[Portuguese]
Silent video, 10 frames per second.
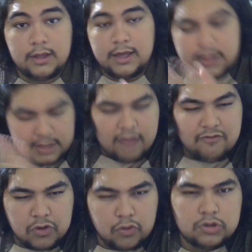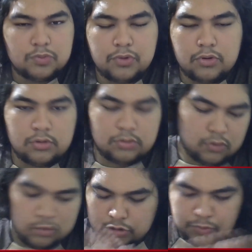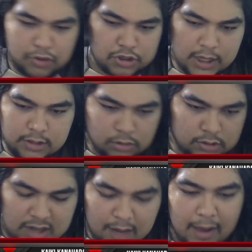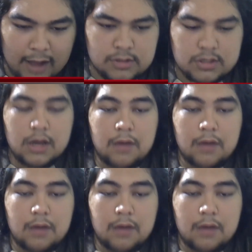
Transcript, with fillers: Ele deve ter outros, pro, outros projetos, outros trabalhos.